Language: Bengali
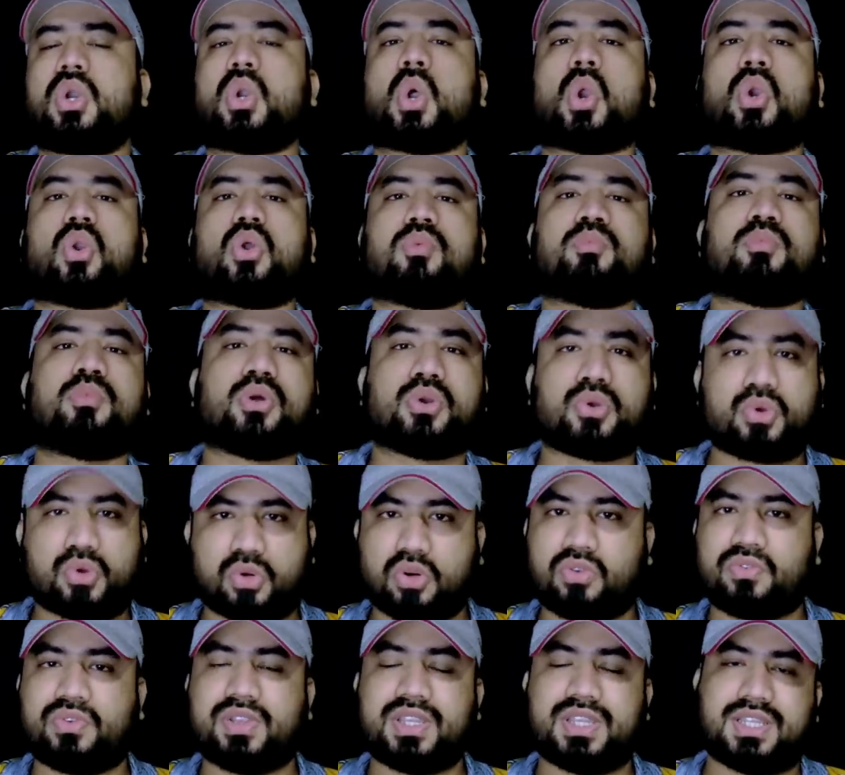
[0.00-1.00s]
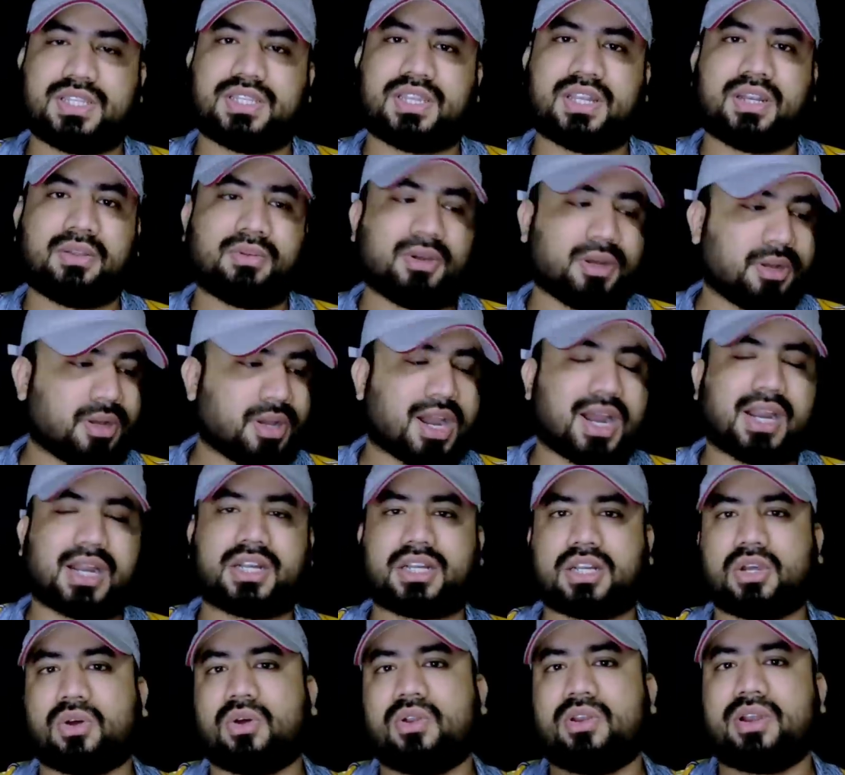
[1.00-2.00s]
ন নম্বর ট্রফি জিতে নেওয়া
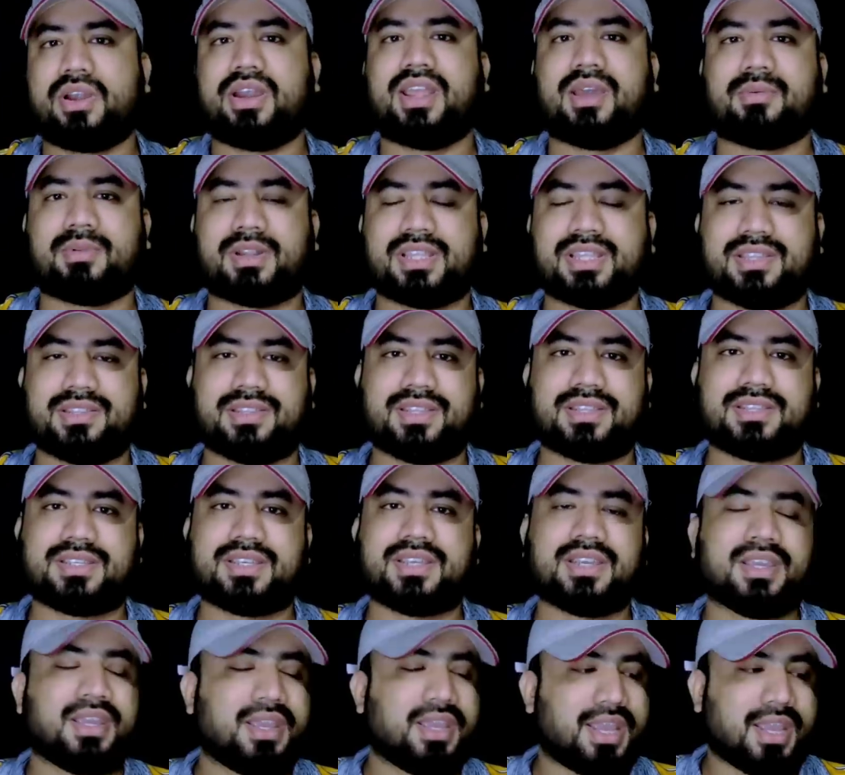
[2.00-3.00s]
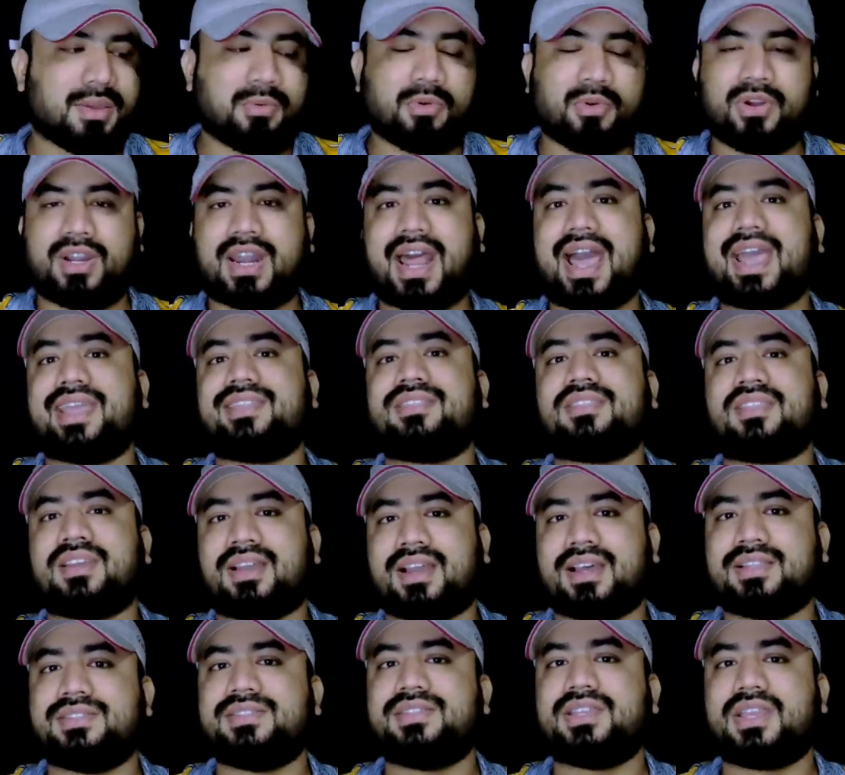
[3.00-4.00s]
আটটা অলরেডি আমরা জিতেছি এবং নাইন্থ
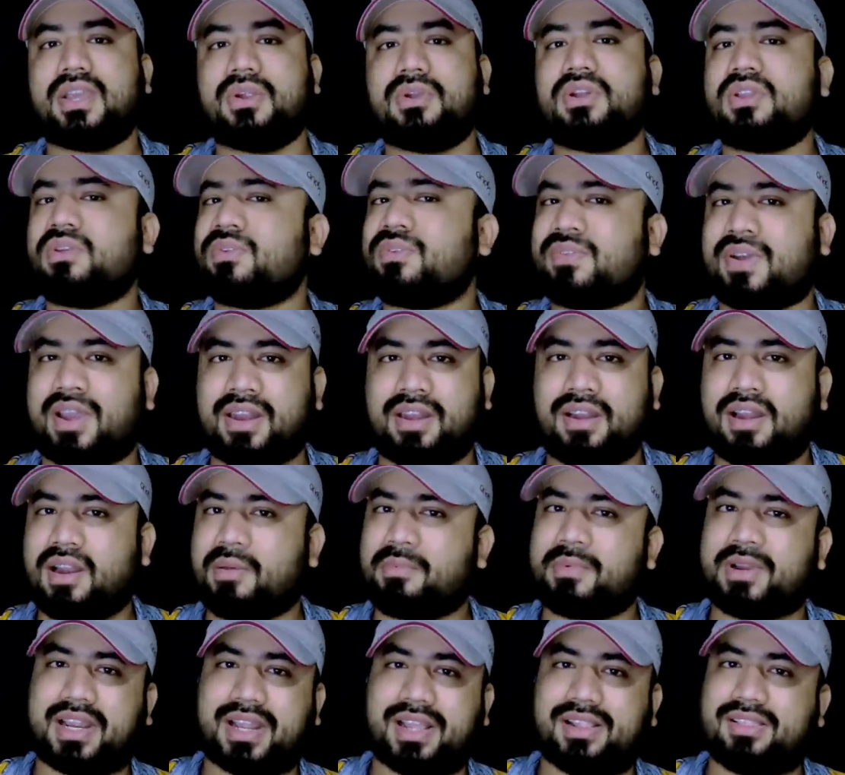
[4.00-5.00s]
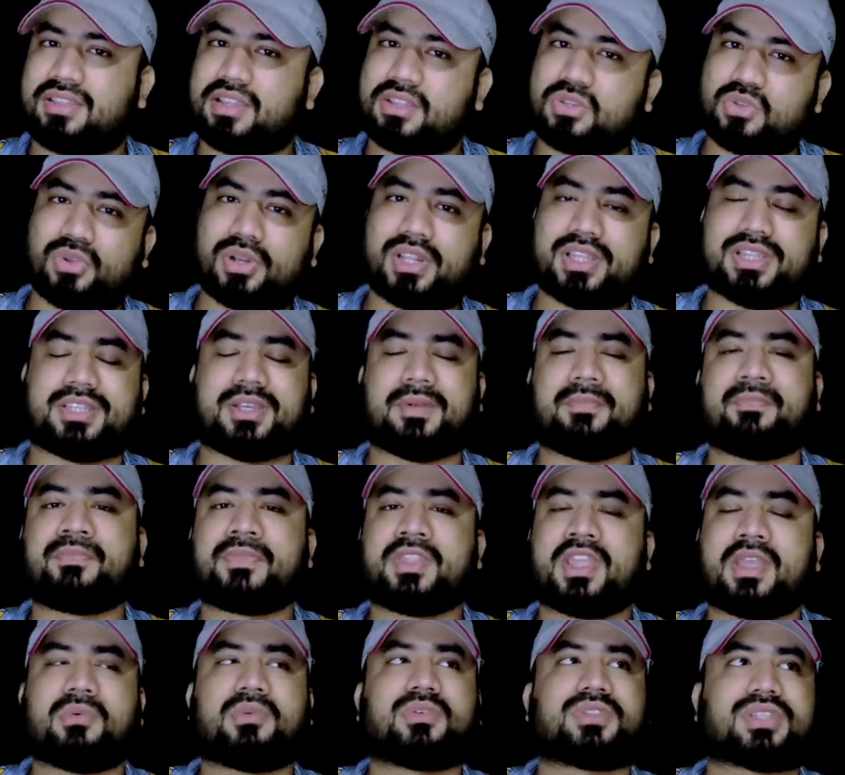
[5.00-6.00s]
কনজিকিউটিভ ফাইনাল আমরা খেলতে চলেছি
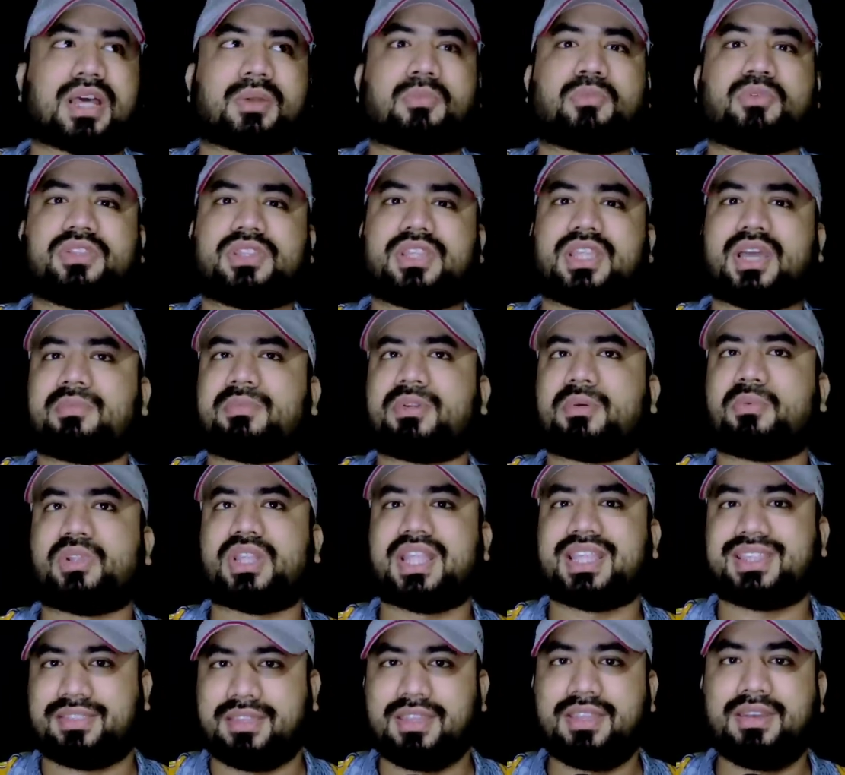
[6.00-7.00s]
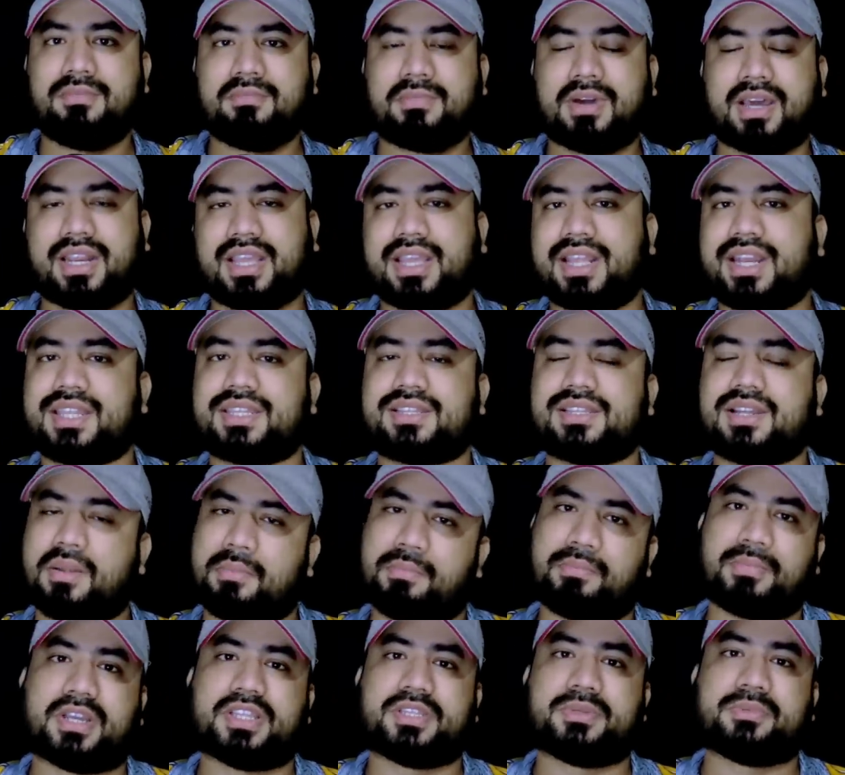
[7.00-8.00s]
এবং তার মধ্যে আমরা বোধহয় তিনবার হেরেছিলাম
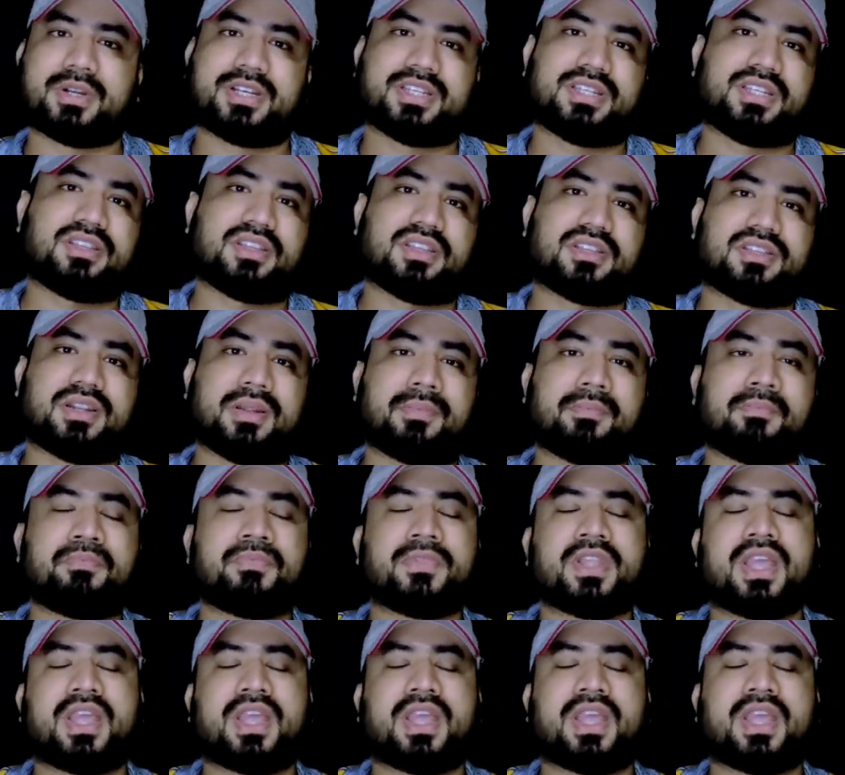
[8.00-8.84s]
পাঁচবার জিতেছিলাম